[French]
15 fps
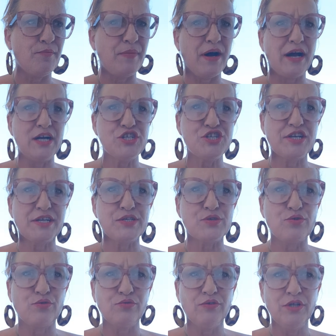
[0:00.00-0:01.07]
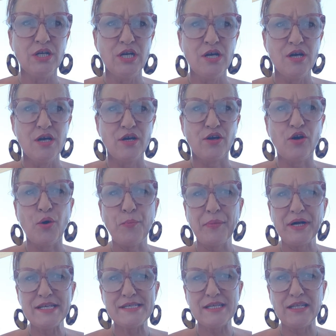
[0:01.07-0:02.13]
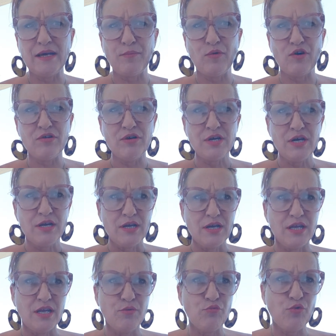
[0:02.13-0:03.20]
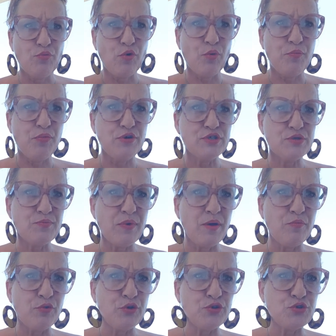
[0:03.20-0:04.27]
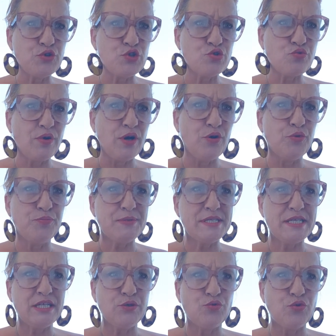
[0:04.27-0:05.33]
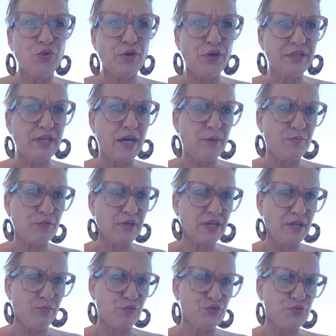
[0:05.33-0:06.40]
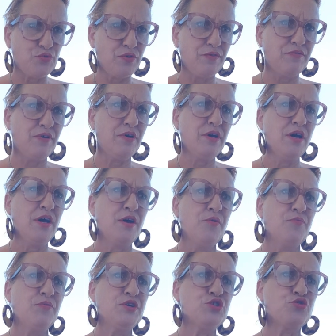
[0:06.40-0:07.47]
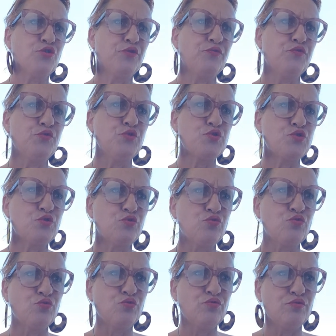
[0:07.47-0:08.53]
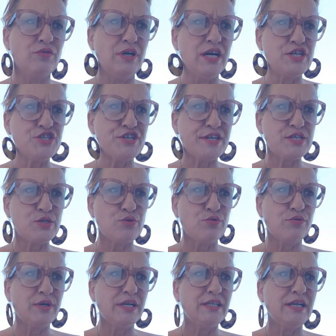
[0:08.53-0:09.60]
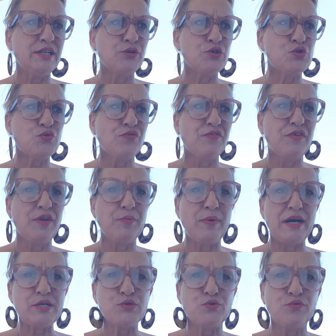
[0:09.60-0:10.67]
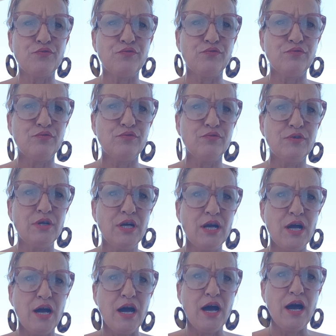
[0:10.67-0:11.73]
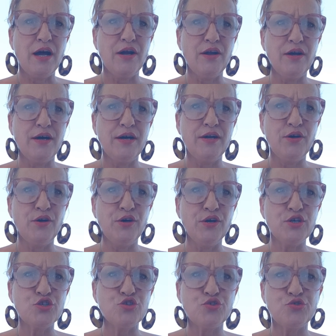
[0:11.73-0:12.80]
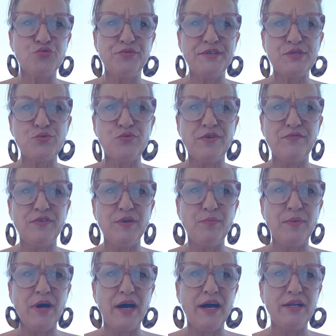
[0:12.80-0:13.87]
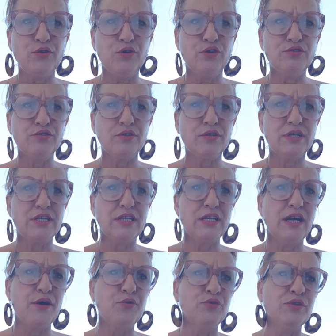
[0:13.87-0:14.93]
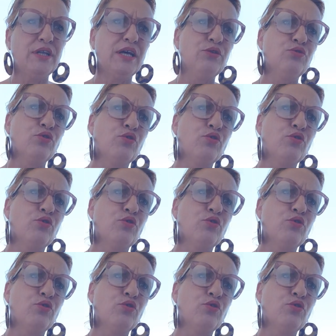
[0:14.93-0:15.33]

par injection, comme précédemment. Ils me proposent même que ce soit le psy tueur d'âme qui me suive, mais je refuse tout, l'injection et d'être suivi par ce fou. Alors je suis suivie par un autre qui a une tête de